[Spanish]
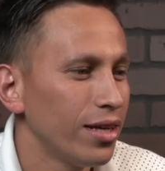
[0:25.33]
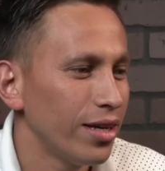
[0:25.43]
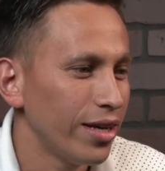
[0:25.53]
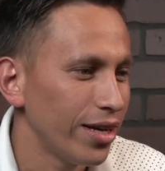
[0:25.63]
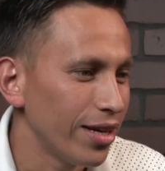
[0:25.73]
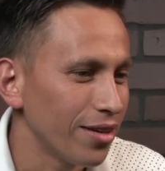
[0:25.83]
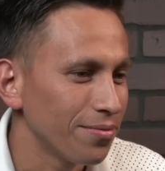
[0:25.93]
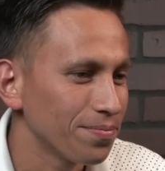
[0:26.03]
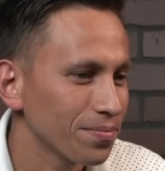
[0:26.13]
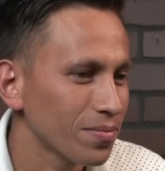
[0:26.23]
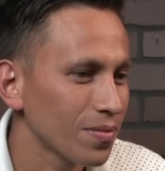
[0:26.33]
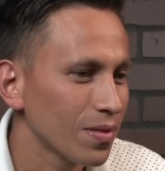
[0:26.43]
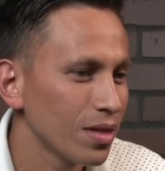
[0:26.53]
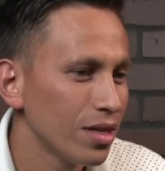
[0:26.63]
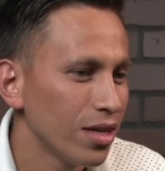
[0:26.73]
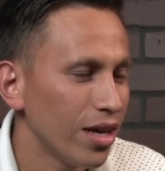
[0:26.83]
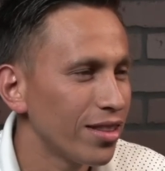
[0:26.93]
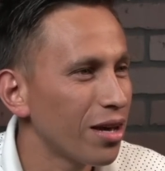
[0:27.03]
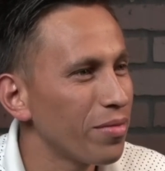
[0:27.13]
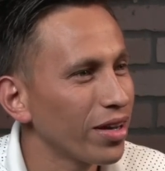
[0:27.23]
Eh, y
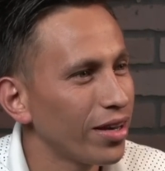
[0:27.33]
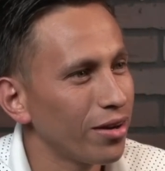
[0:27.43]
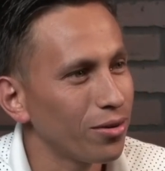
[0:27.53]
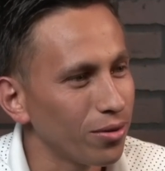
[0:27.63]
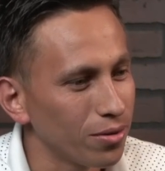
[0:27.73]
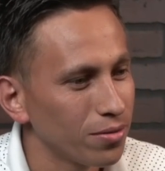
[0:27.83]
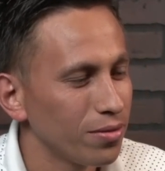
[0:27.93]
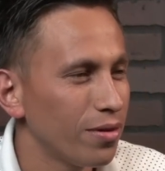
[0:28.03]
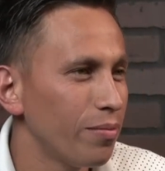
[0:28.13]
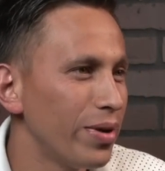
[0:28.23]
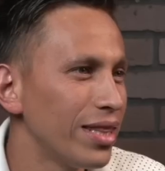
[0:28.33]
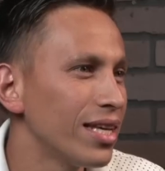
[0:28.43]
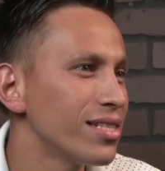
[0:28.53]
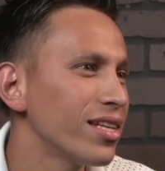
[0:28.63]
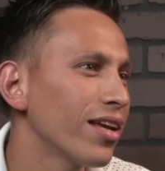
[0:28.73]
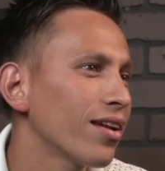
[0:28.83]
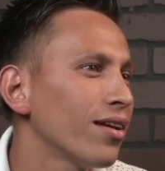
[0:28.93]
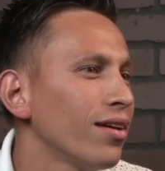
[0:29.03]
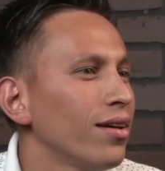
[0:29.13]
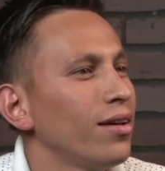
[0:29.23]
también quiero bendecir
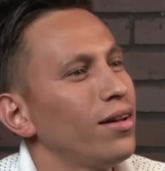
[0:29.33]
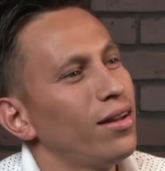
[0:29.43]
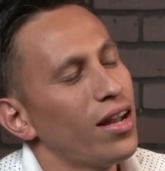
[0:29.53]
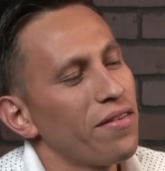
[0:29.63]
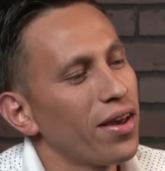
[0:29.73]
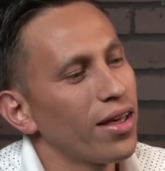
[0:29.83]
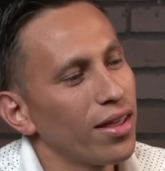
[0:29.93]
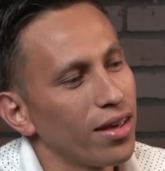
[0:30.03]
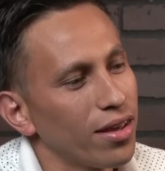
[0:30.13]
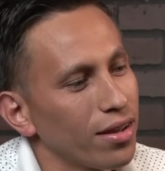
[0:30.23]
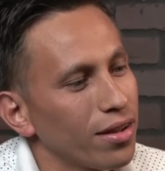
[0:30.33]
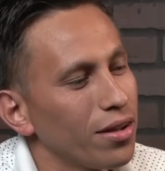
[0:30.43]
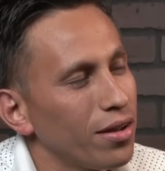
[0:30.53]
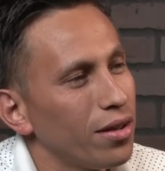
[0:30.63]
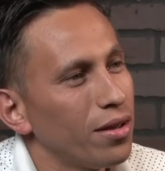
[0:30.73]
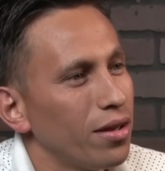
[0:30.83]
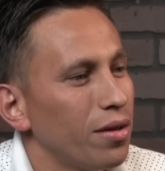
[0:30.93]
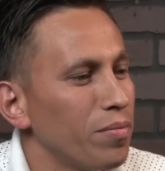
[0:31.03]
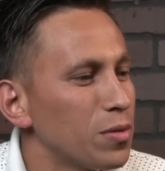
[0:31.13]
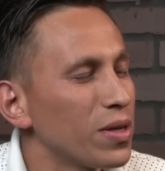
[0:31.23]
la vida de
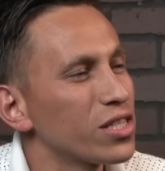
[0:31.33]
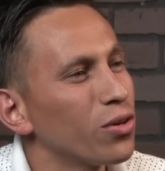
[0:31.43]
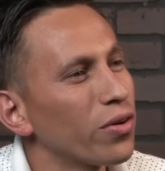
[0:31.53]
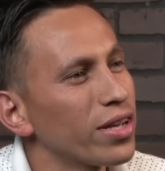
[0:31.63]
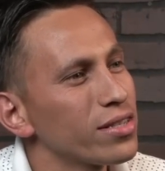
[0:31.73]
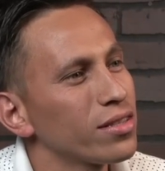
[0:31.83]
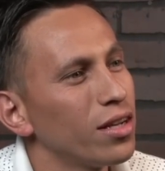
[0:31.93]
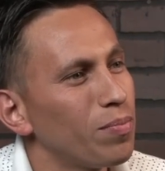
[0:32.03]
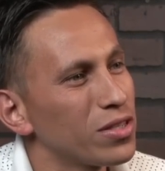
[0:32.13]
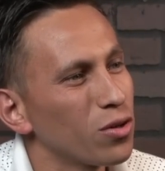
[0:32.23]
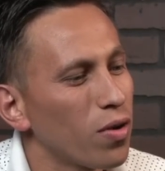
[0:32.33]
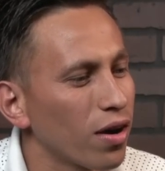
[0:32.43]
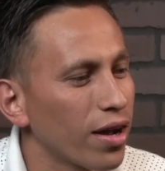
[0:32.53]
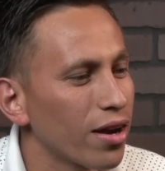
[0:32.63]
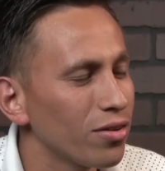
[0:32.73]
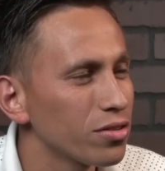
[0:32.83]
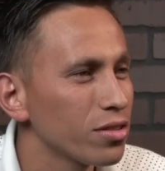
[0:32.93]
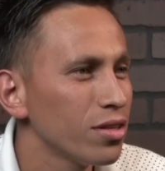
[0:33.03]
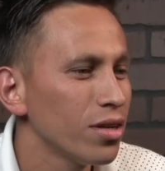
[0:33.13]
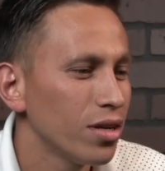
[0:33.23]
mis pastores, el pastor Juan Carlos
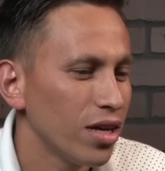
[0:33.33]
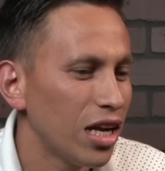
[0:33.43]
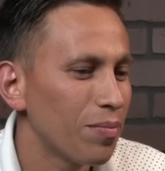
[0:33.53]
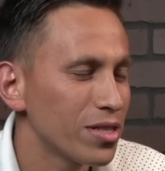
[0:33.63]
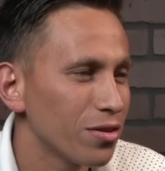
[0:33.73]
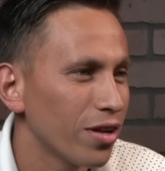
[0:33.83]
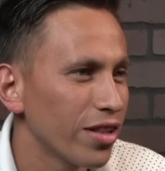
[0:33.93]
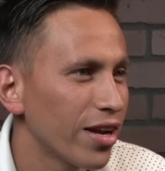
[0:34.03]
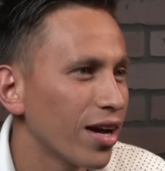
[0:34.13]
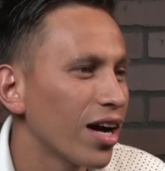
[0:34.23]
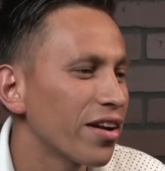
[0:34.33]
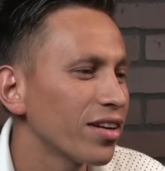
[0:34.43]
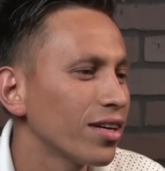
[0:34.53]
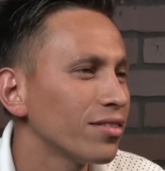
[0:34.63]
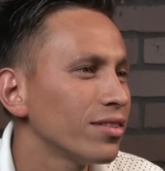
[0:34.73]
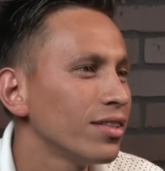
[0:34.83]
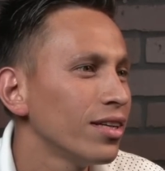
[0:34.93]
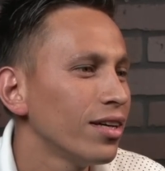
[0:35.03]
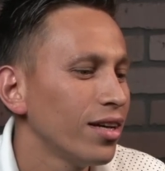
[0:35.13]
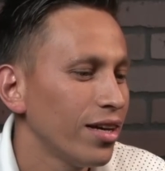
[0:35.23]
y la pastora Diana Harrigan,
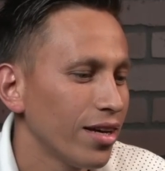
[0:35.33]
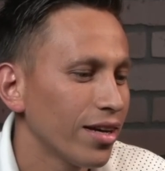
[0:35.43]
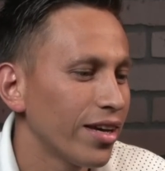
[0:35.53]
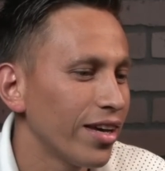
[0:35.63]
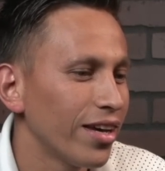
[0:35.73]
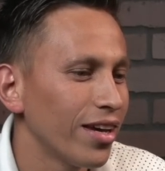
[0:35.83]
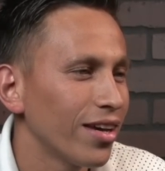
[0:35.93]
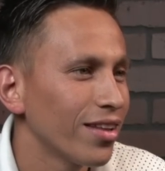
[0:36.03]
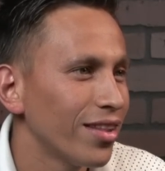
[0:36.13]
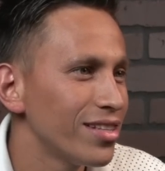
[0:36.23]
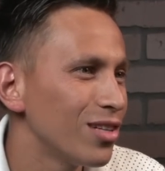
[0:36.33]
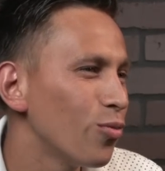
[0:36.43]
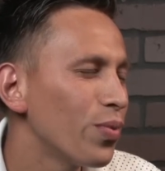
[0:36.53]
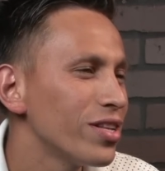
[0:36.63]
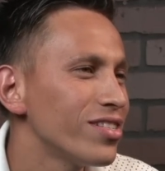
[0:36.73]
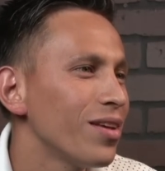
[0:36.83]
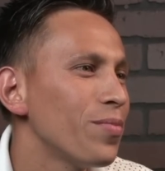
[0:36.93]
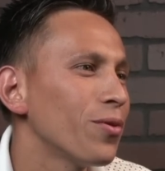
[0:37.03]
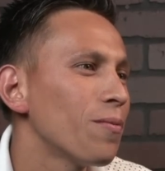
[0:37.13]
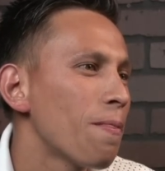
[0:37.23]
que desde un
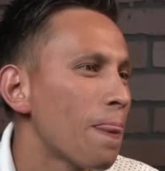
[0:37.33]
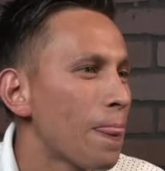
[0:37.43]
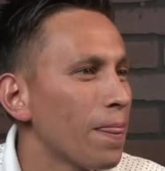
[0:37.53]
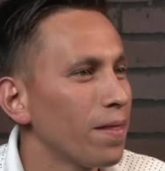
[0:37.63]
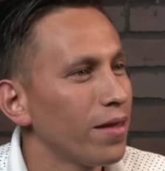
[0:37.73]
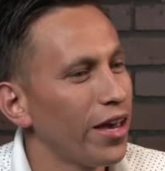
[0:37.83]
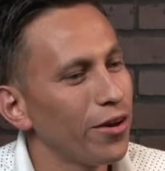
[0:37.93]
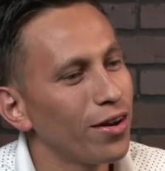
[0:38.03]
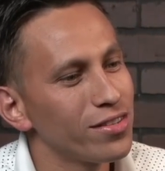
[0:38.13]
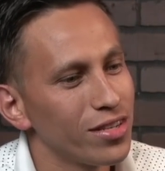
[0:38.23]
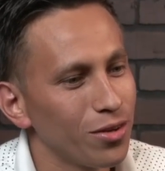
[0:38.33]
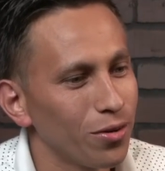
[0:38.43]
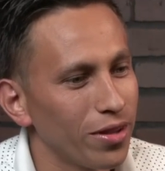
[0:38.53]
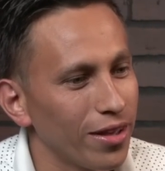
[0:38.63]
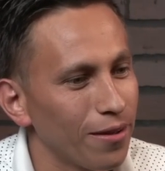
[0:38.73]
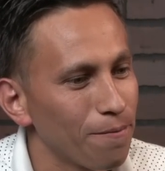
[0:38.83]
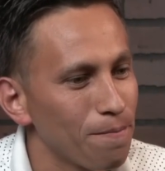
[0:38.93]
principio ellos han sido de